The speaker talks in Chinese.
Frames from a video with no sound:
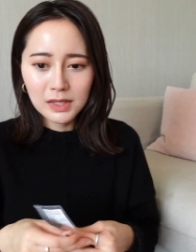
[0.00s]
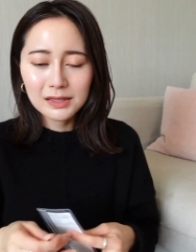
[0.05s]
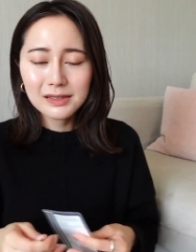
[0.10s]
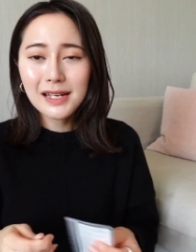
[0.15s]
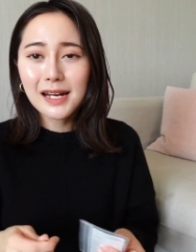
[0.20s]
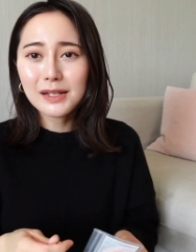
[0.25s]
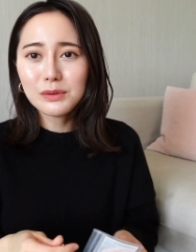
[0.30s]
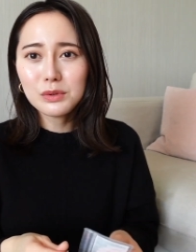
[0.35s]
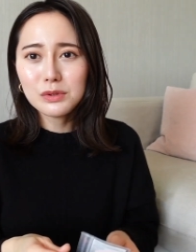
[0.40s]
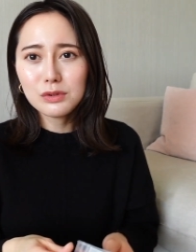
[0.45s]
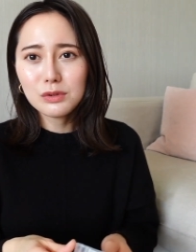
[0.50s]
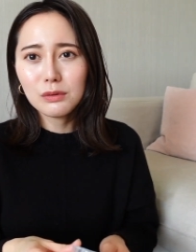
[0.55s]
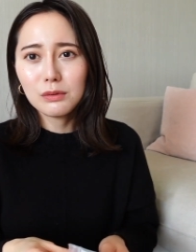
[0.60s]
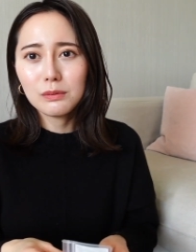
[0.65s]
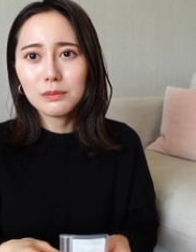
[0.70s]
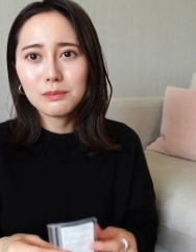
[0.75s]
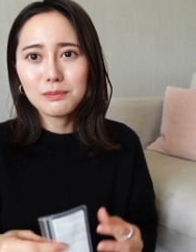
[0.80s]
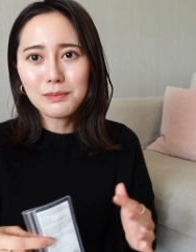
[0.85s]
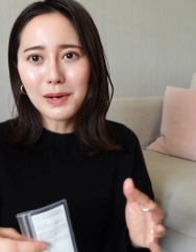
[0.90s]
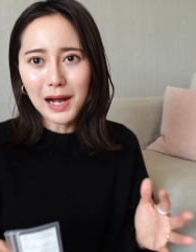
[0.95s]
大家对这种
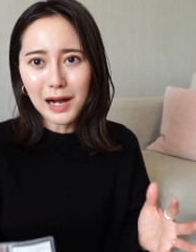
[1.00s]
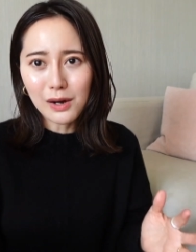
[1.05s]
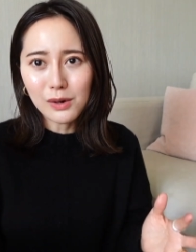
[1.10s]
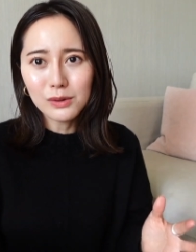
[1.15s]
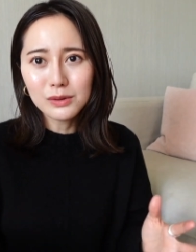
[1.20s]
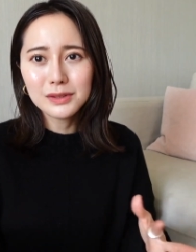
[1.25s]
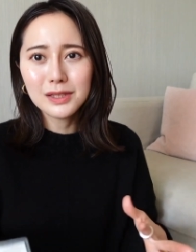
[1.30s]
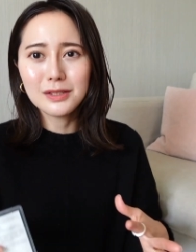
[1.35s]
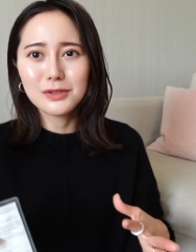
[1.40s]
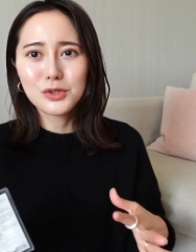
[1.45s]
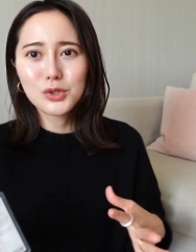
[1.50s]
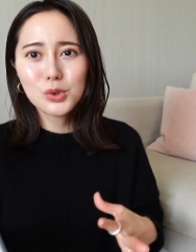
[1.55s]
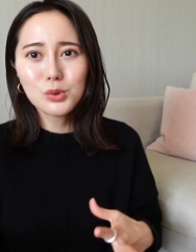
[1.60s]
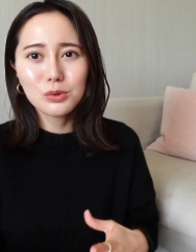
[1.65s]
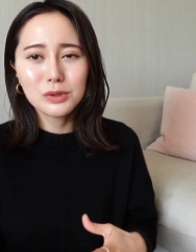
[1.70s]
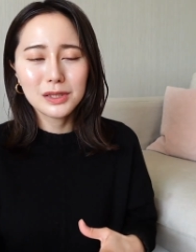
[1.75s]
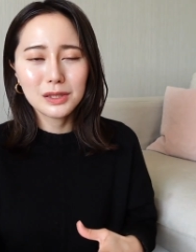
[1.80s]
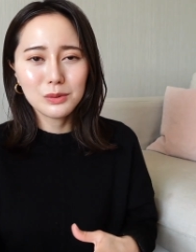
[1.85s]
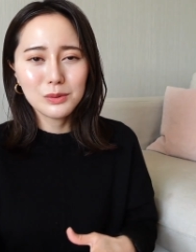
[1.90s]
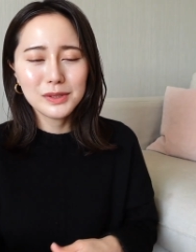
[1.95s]
毛的
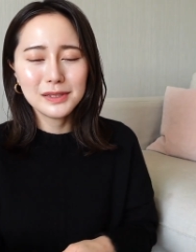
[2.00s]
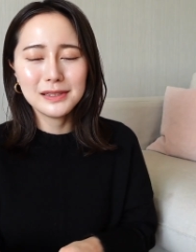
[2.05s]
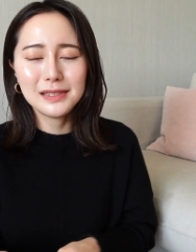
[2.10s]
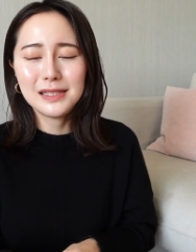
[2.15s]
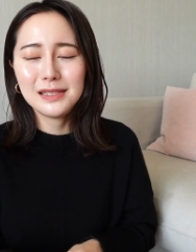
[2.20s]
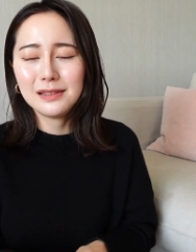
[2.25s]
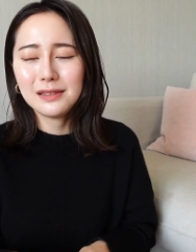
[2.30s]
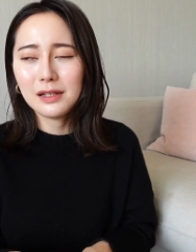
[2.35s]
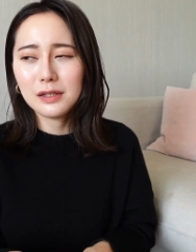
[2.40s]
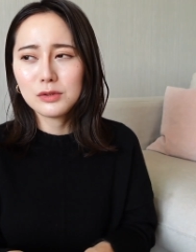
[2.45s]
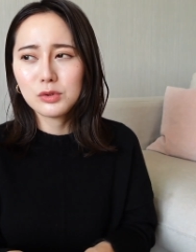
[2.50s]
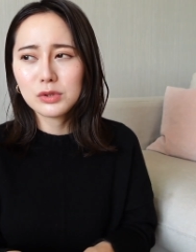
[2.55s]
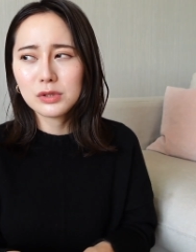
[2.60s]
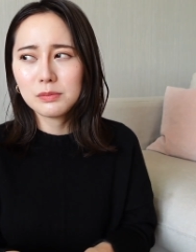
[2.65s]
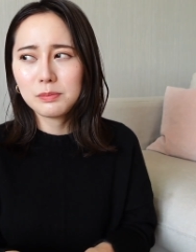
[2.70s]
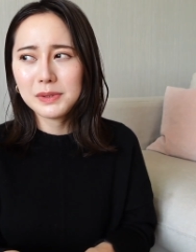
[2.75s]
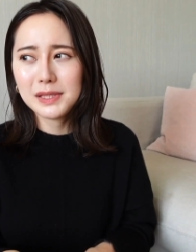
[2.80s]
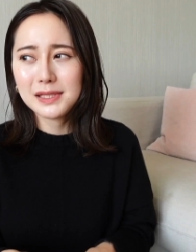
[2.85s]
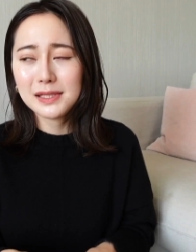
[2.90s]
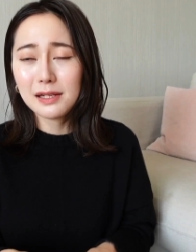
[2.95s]
处理的问题呢，就
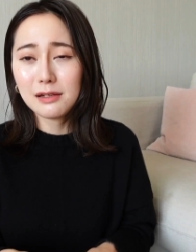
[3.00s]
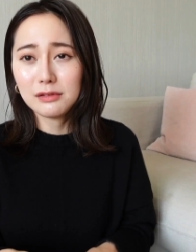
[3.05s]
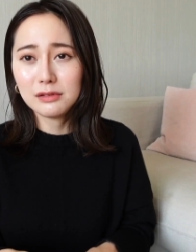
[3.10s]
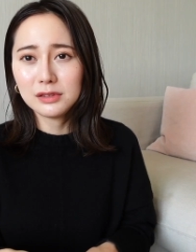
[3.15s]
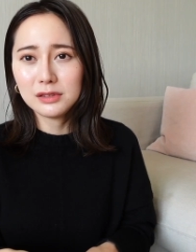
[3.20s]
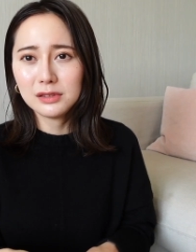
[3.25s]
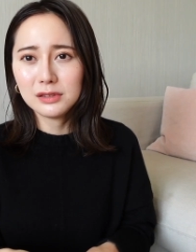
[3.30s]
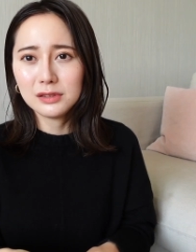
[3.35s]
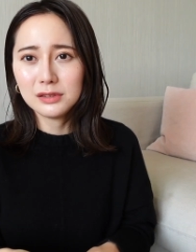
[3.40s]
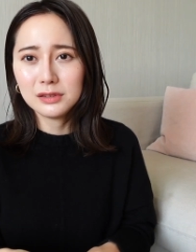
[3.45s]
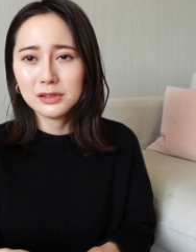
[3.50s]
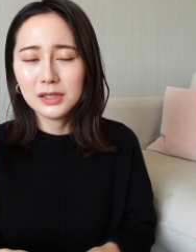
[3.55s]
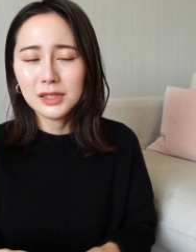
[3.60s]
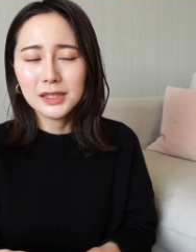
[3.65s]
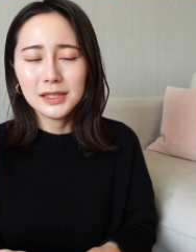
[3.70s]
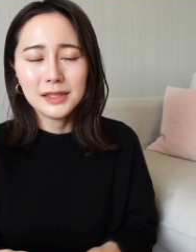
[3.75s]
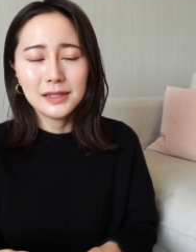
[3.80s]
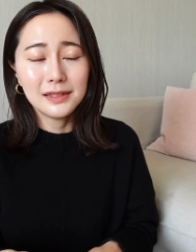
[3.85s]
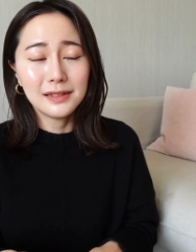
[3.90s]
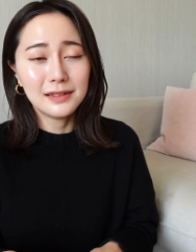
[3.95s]
是比较的
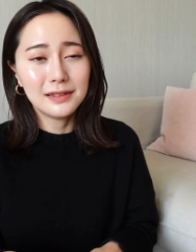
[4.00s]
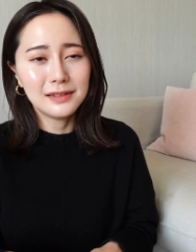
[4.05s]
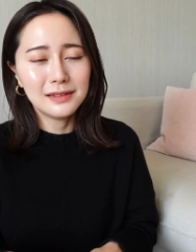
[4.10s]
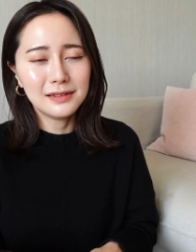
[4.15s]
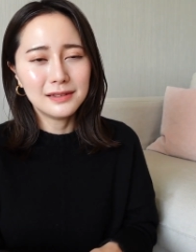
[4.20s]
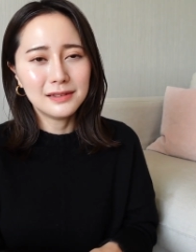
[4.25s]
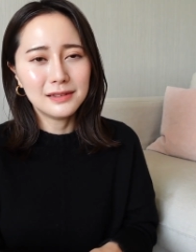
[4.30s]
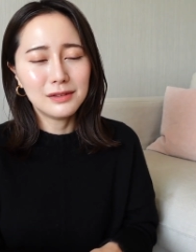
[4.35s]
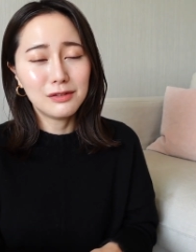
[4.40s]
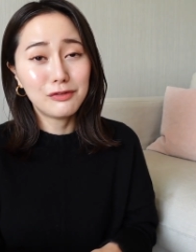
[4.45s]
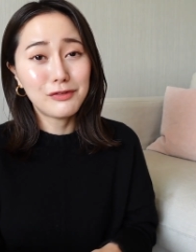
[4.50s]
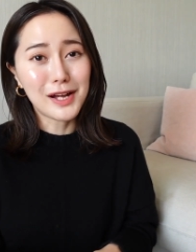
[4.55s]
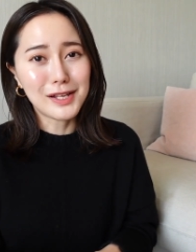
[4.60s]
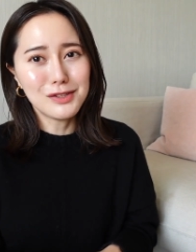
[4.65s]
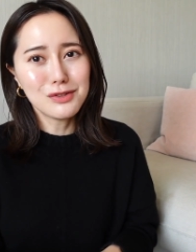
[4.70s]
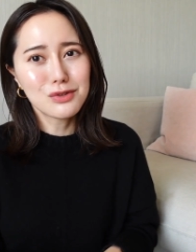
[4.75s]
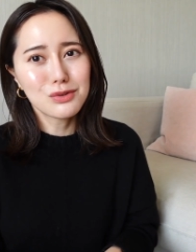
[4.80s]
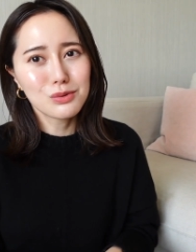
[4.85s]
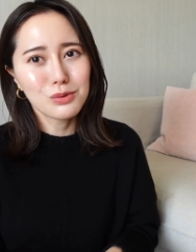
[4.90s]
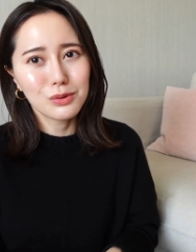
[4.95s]
呃
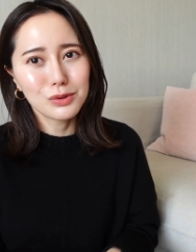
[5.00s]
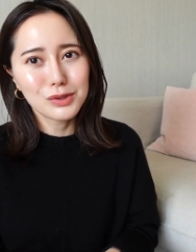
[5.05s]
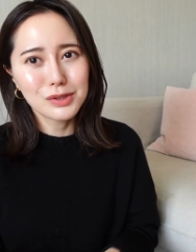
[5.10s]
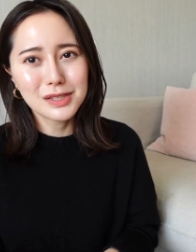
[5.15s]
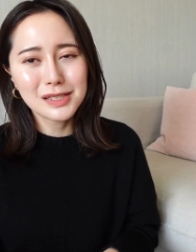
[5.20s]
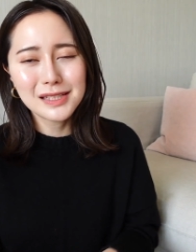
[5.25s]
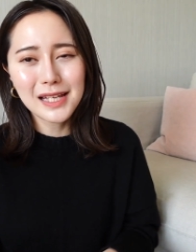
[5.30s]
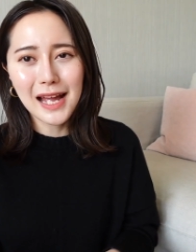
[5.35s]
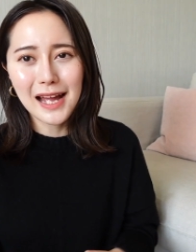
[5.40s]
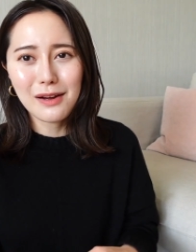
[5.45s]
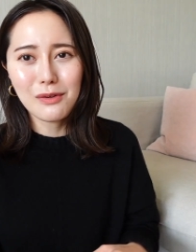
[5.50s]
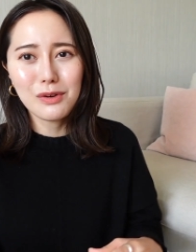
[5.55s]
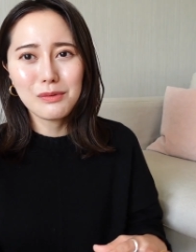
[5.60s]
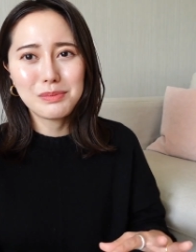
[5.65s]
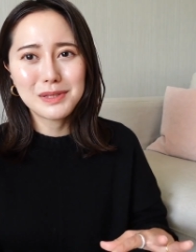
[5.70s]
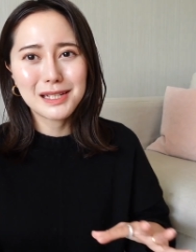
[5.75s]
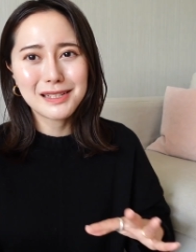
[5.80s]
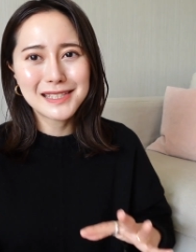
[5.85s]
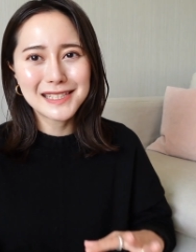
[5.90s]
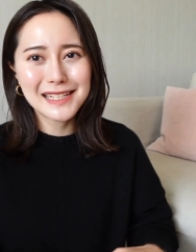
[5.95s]
繁琐，就是大家会
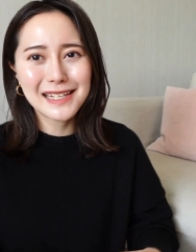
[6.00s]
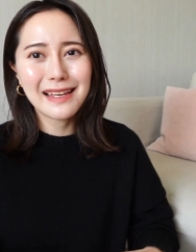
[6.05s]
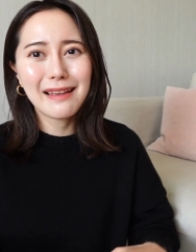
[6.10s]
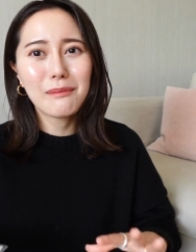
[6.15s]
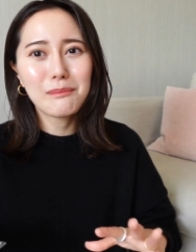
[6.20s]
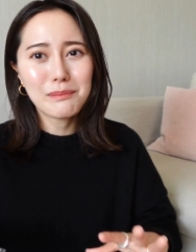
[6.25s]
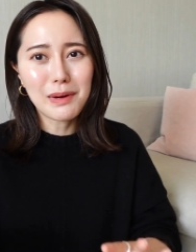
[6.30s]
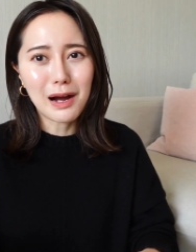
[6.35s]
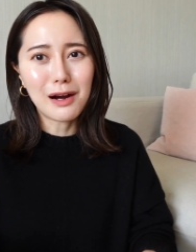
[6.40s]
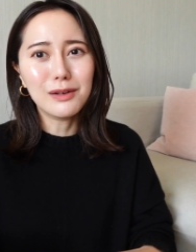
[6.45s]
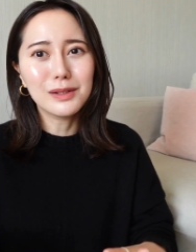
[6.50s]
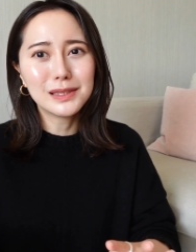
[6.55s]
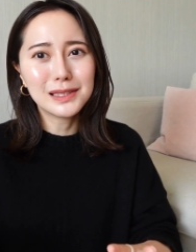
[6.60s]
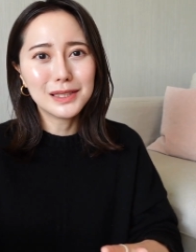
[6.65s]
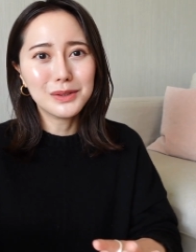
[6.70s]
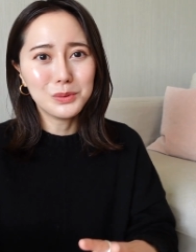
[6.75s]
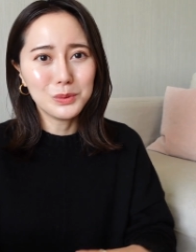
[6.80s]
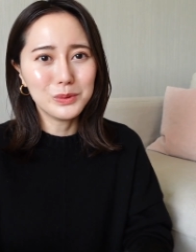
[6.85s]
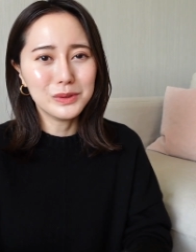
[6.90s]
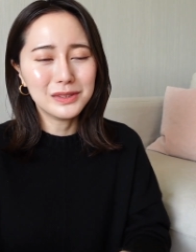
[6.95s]
比较介意毛
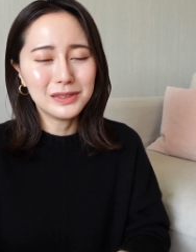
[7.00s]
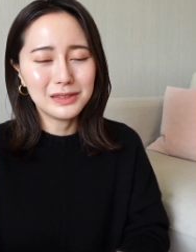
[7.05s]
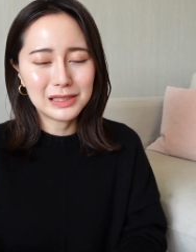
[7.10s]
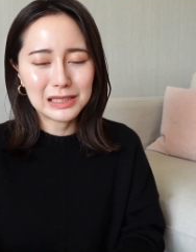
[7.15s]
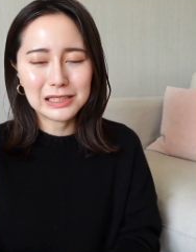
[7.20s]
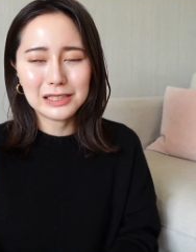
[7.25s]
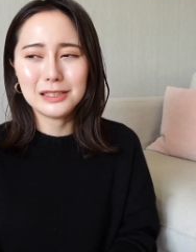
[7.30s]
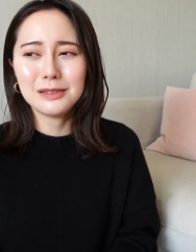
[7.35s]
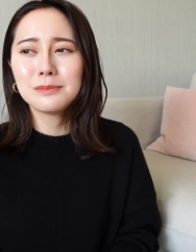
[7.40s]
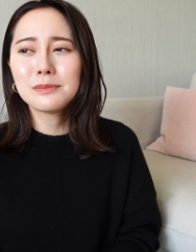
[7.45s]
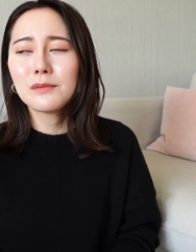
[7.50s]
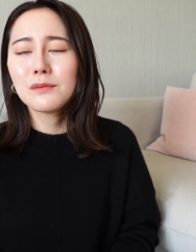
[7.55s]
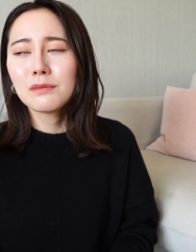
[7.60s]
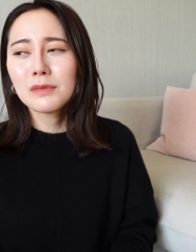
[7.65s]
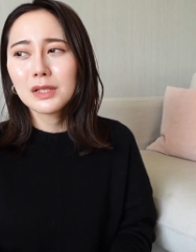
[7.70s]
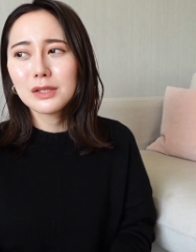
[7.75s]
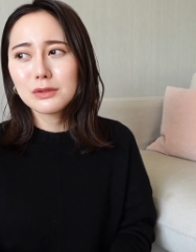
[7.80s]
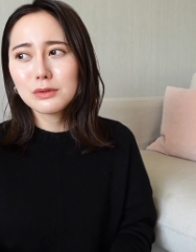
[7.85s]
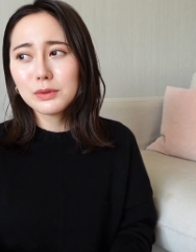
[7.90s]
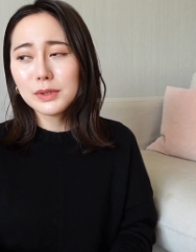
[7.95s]
的问题，
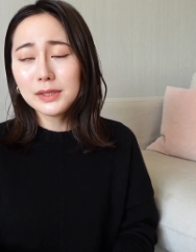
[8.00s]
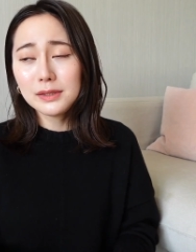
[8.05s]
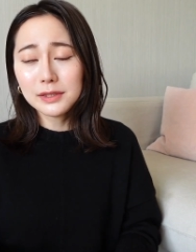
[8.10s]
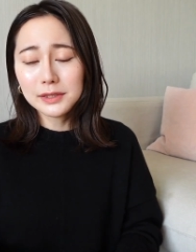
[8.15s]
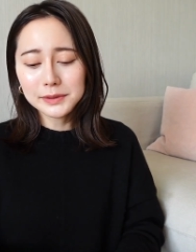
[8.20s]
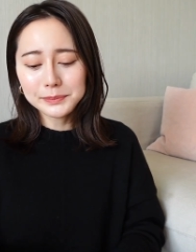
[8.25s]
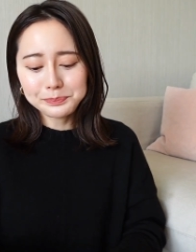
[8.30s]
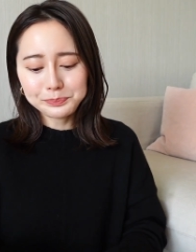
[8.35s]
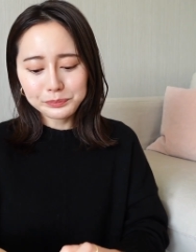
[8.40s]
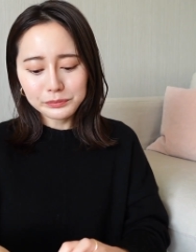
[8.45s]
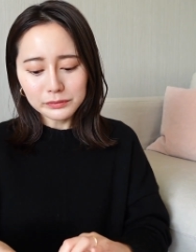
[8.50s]
所以呢，